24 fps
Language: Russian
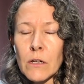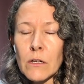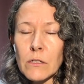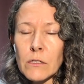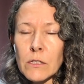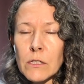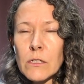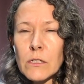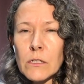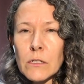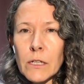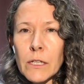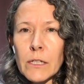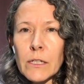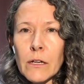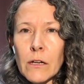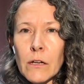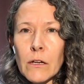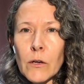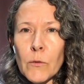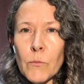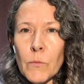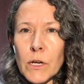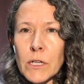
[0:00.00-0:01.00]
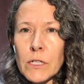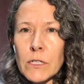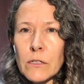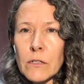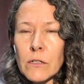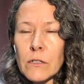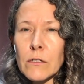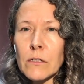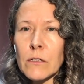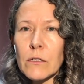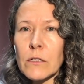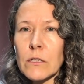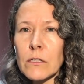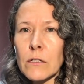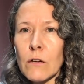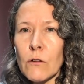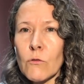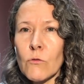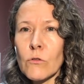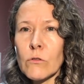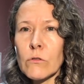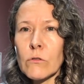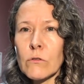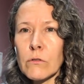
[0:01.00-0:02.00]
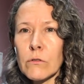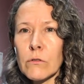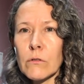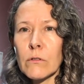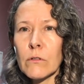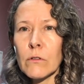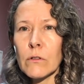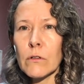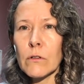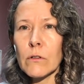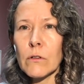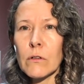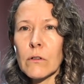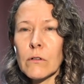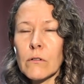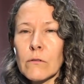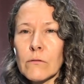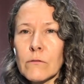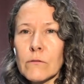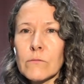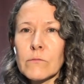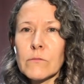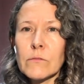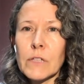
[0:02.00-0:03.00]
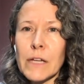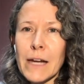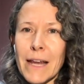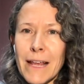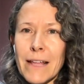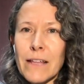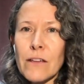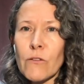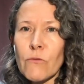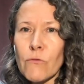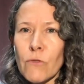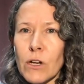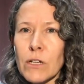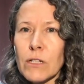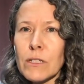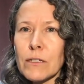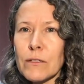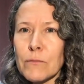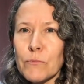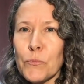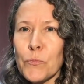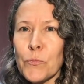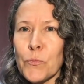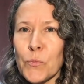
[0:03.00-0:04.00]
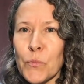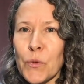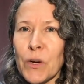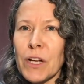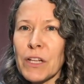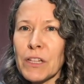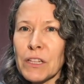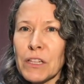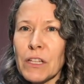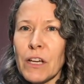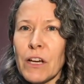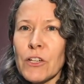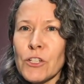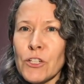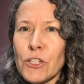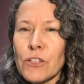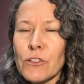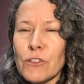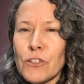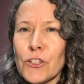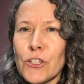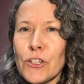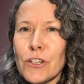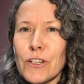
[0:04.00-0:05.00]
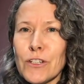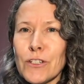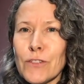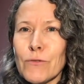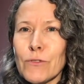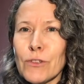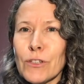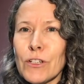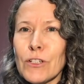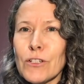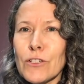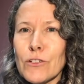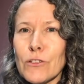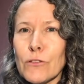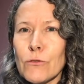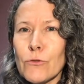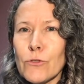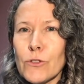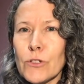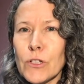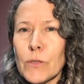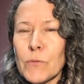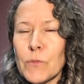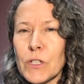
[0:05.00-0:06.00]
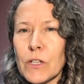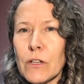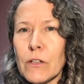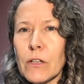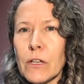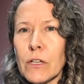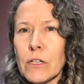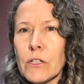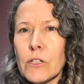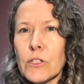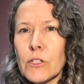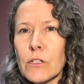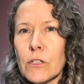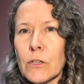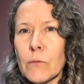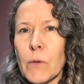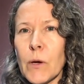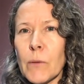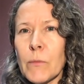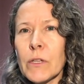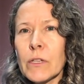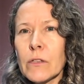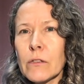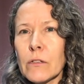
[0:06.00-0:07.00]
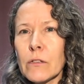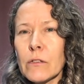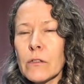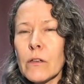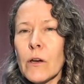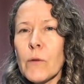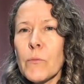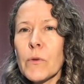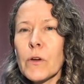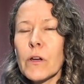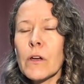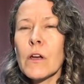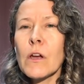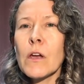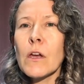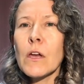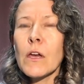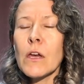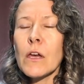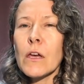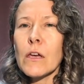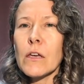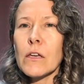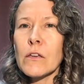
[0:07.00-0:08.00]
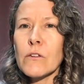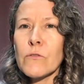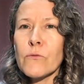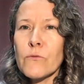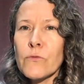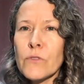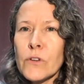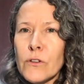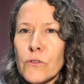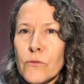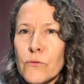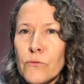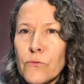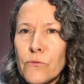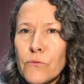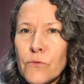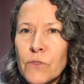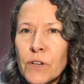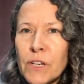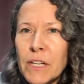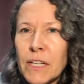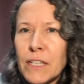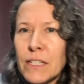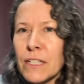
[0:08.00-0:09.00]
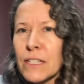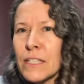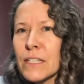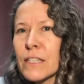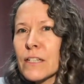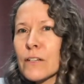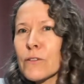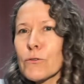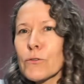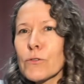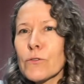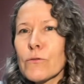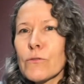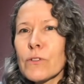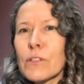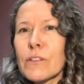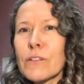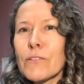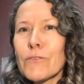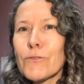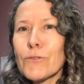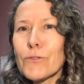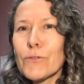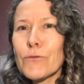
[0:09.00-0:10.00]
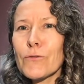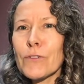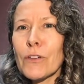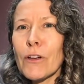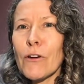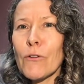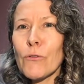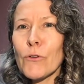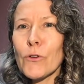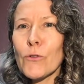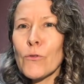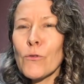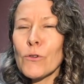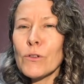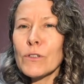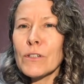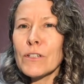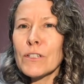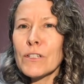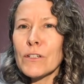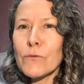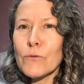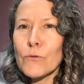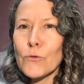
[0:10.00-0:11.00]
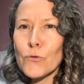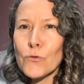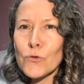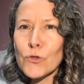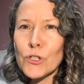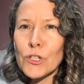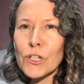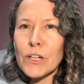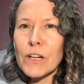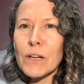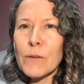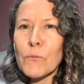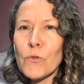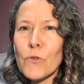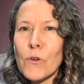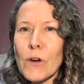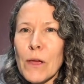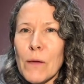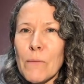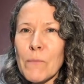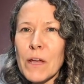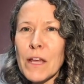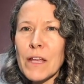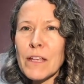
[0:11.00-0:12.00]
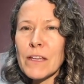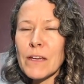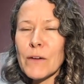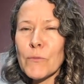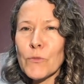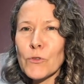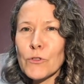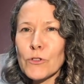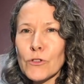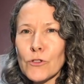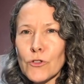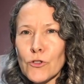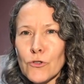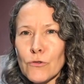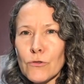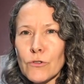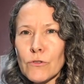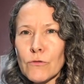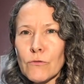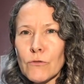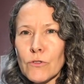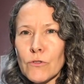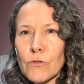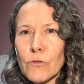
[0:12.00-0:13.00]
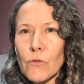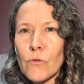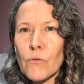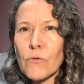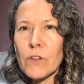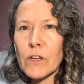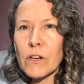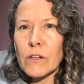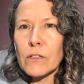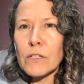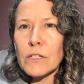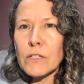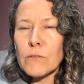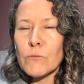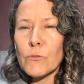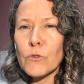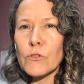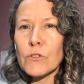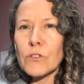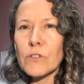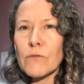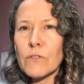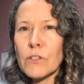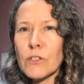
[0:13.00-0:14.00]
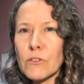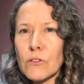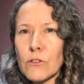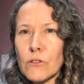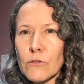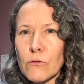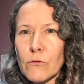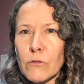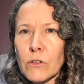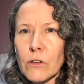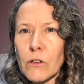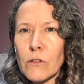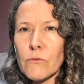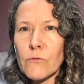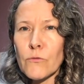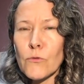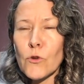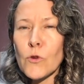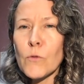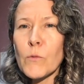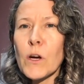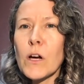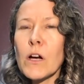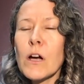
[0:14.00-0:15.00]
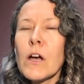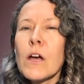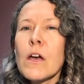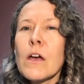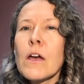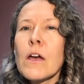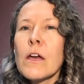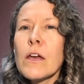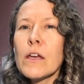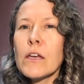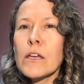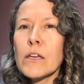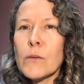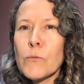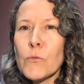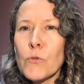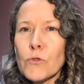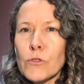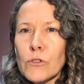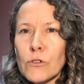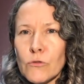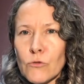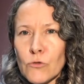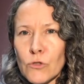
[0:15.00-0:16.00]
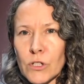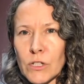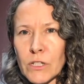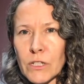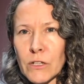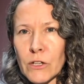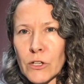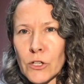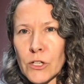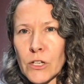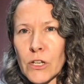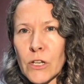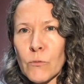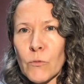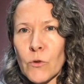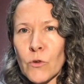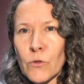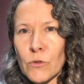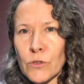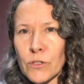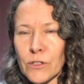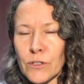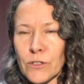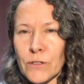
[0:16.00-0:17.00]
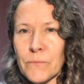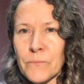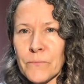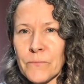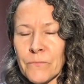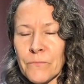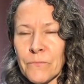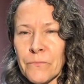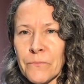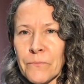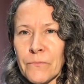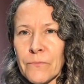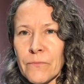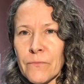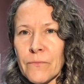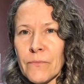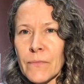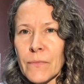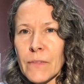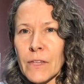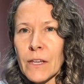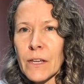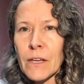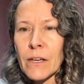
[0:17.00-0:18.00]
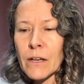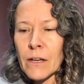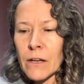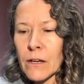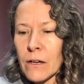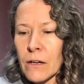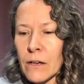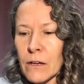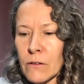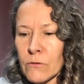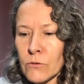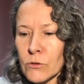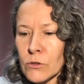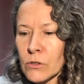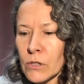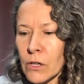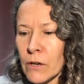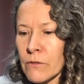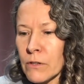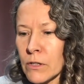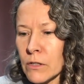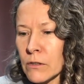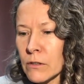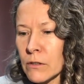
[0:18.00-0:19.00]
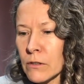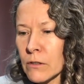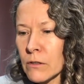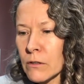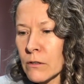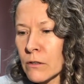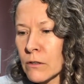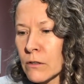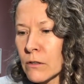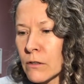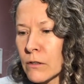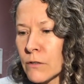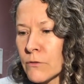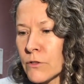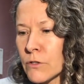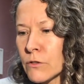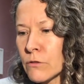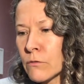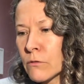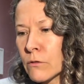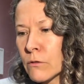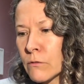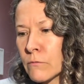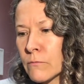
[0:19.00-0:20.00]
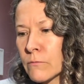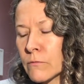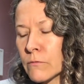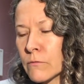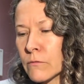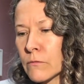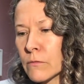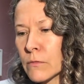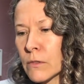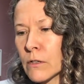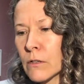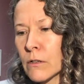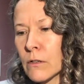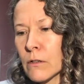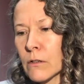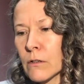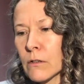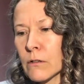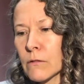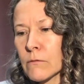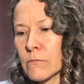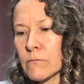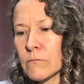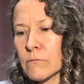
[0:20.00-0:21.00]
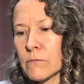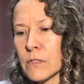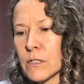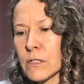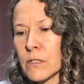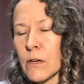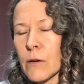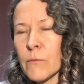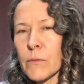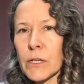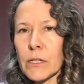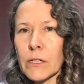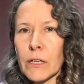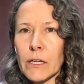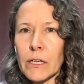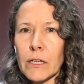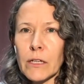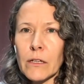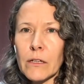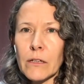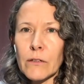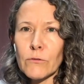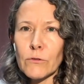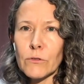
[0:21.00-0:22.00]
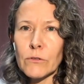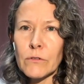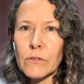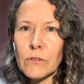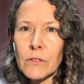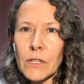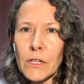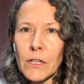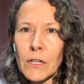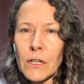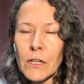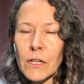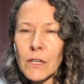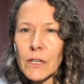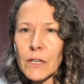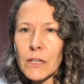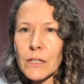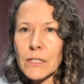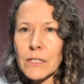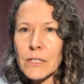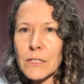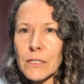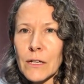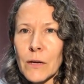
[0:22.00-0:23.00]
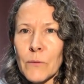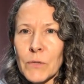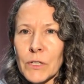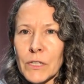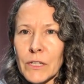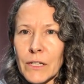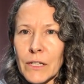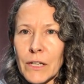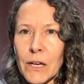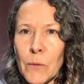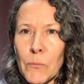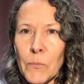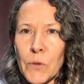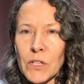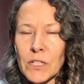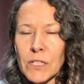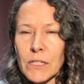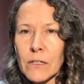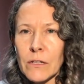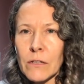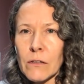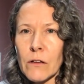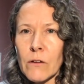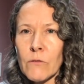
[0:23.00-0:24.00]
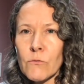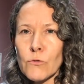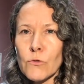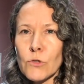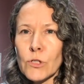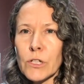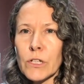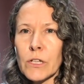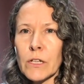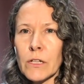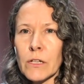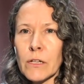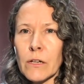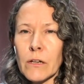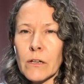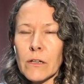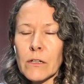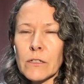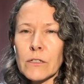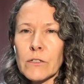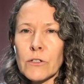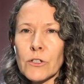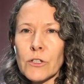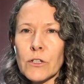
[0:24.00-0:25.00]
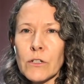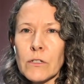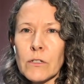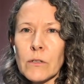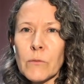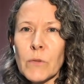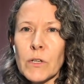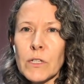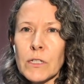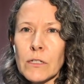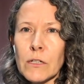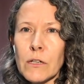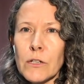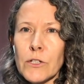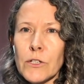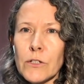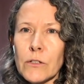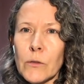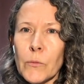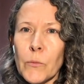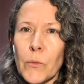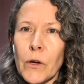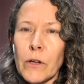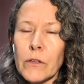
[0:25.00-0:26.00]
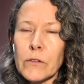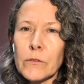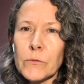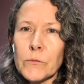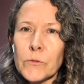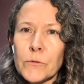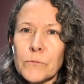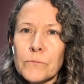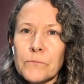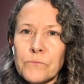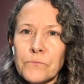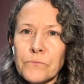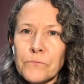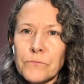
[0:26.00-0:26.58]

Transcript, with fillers: идите на тренинг мастерс, и за год э, тренер вас протащит через вот эти сложные психологические моменты, этапы, и вы выйдете вот в этот вот второй год, где вы уже более-менее будете чувствовать свою уверенность, будете видеть результат в формах, и будет уже сложнее бросить. Вот, наверное, и все. Э, самые такие вот, самые такие опасные ловушки, я их сейчас обозначила, поэтому